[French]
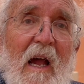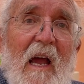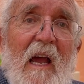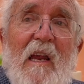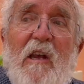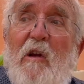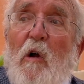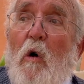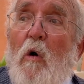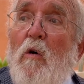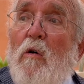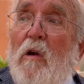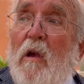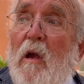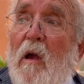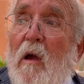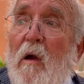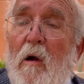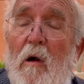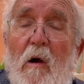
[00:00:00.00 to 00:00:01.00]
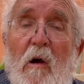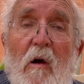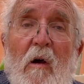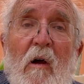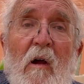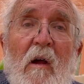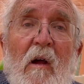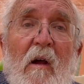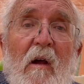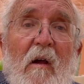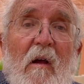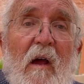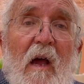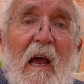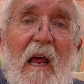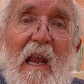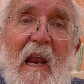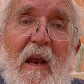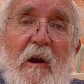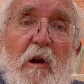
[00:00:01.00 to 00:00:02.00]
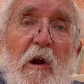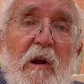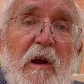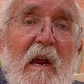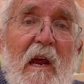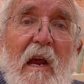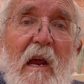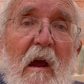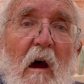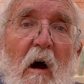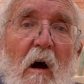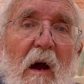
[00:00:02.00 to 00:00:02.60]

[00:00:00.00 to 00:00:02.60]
Et donc, euh, elle a donné